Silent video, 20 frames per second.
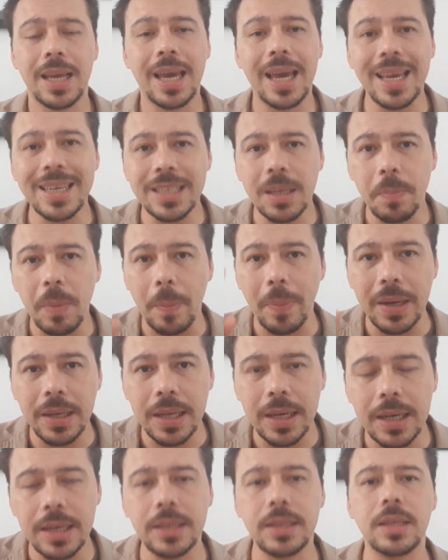Ese papel
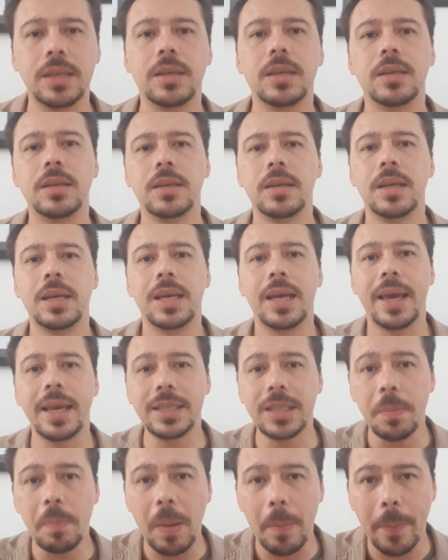de crítica,
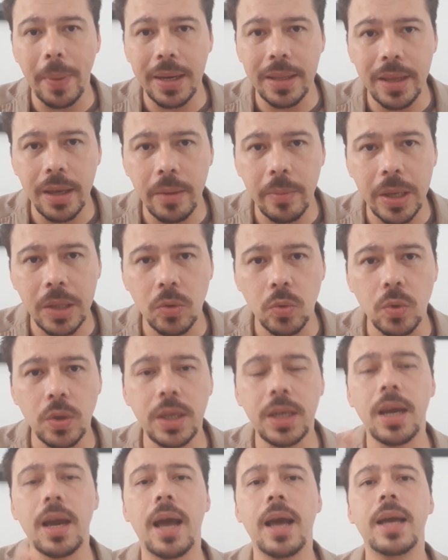ese papel de
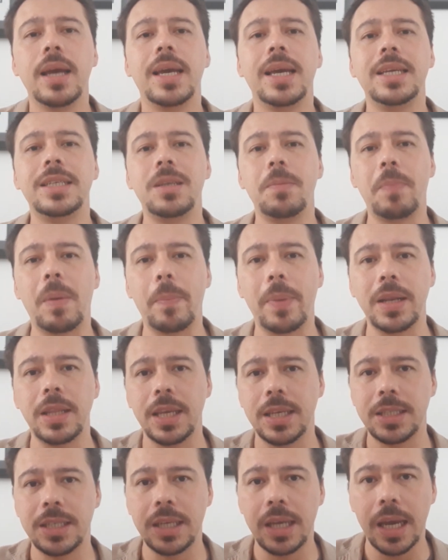debeduría, ese papel
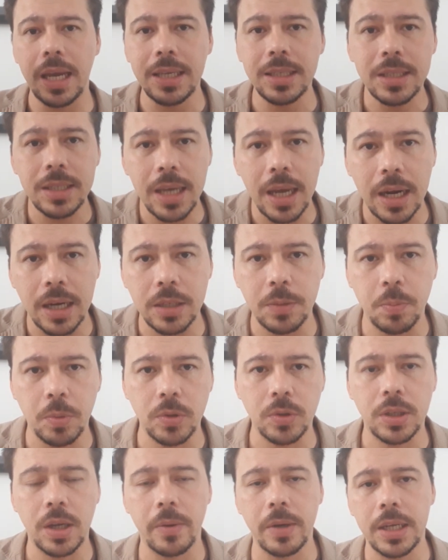de exigencia y
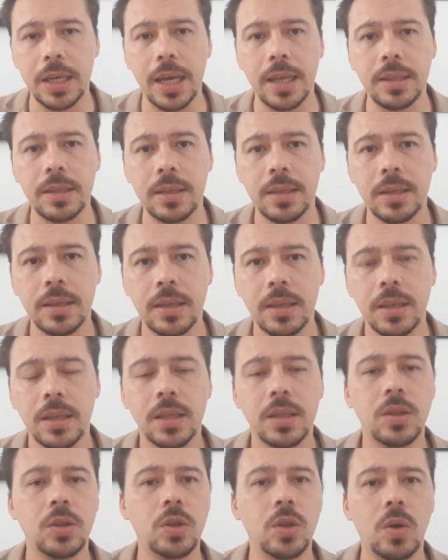responsabilidad,
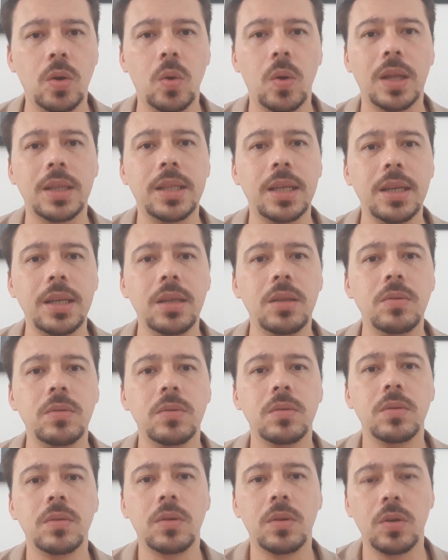no lo ha tenido
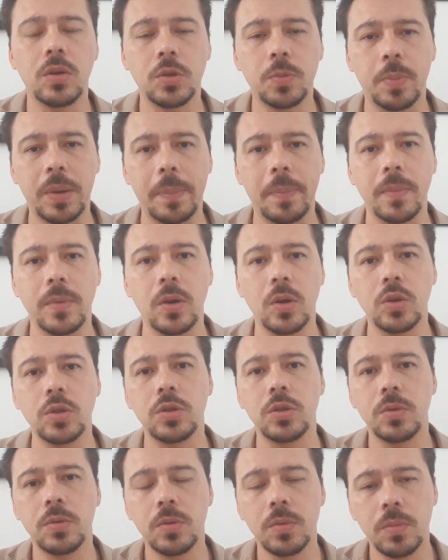los,
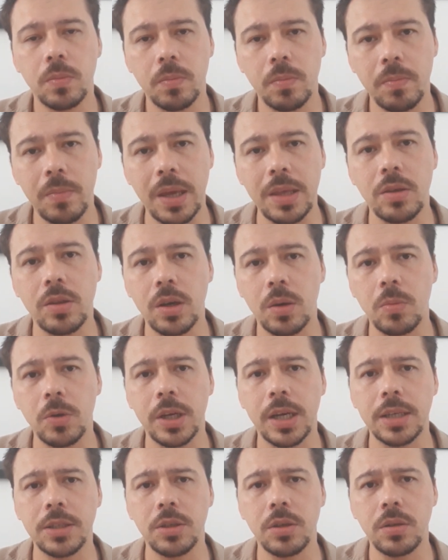los medios de
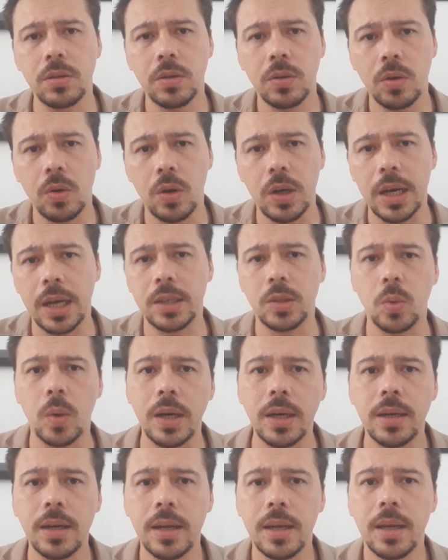comunicación con el
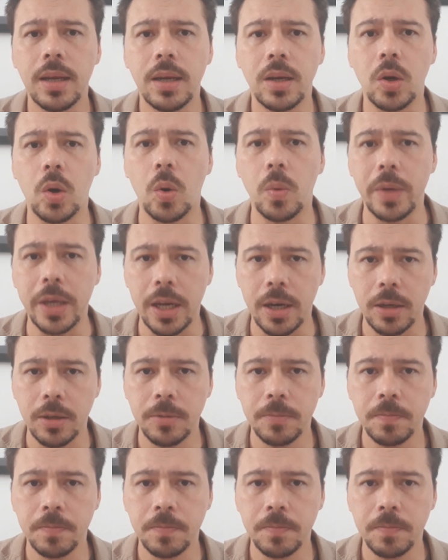actual gobierno.